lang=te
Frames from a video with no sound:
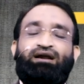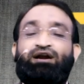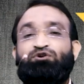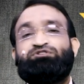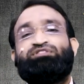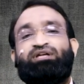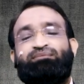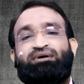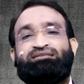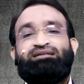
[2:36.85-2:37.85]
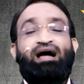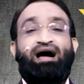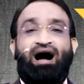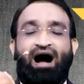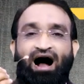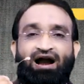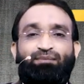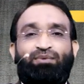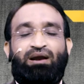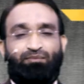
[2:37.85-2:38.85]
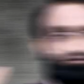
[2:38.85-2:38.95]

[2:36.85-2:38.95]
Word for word: రెండో సంతానం కాస్త ఆడపిల్ల